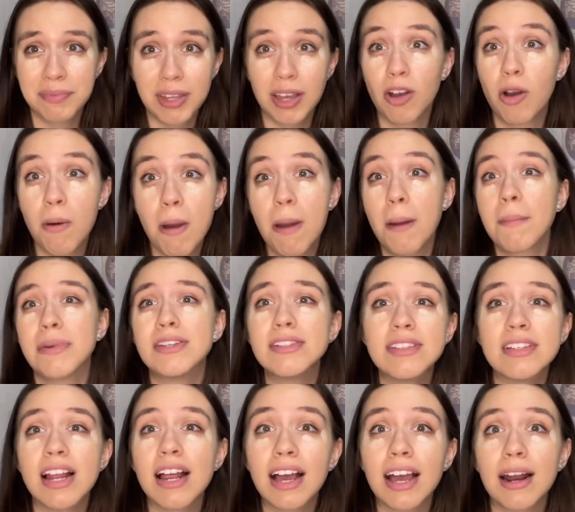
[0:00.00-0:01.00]
como empiezo a
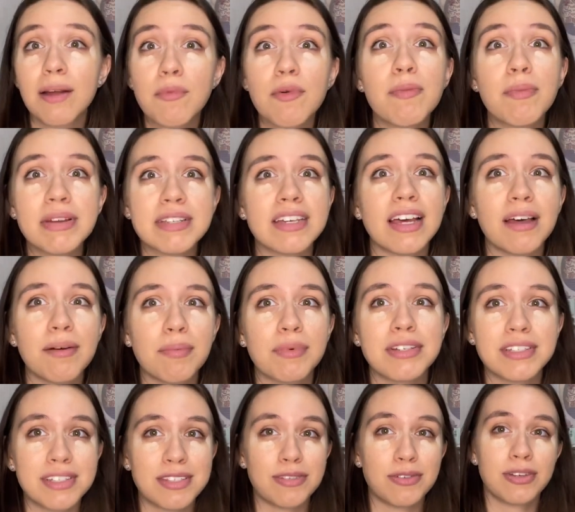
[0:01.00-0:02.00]
enseñar la cara muy pesada,
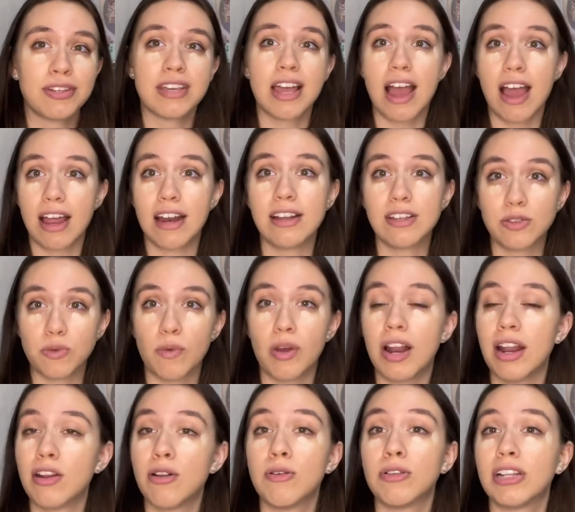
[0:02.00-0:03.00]
pues estoy ya en la
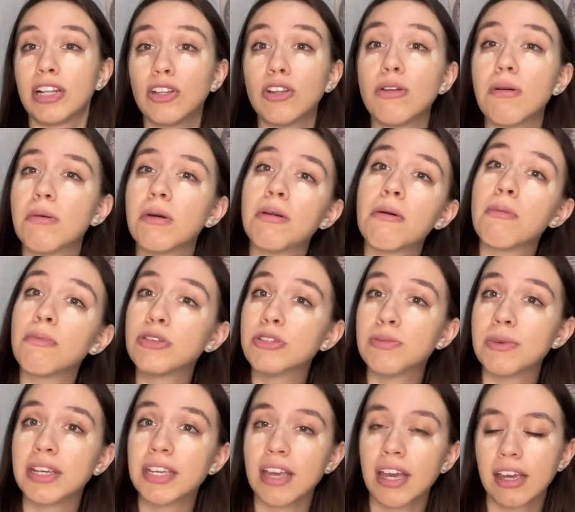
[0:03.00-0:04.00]
escuela, no trato de no mucho
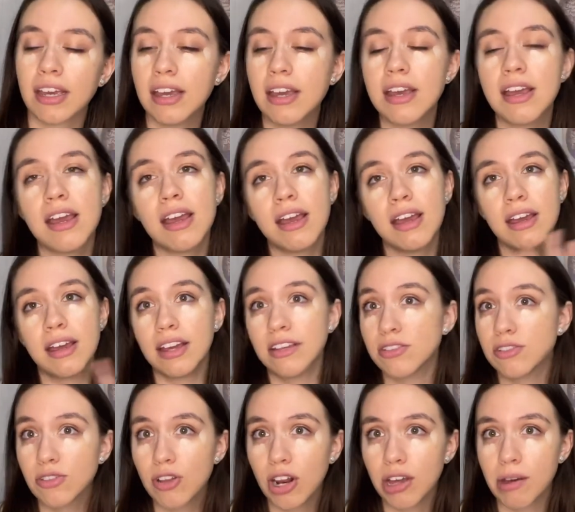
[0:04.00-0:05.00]
maquillaje. Eso es
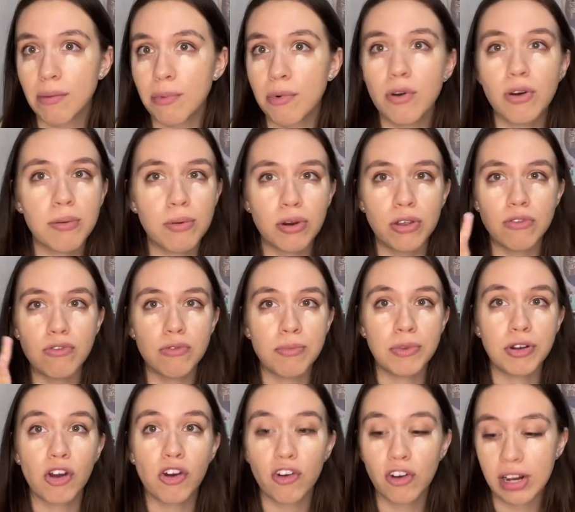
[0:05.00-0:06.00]
todo lo que pongo pongo, lo
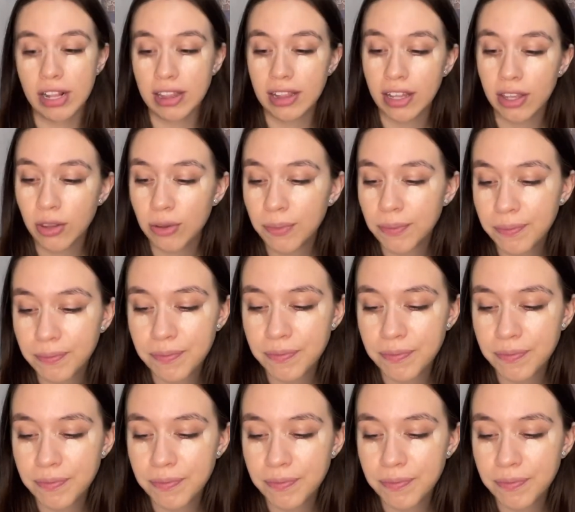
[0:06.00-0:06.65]
difumino con el dedo.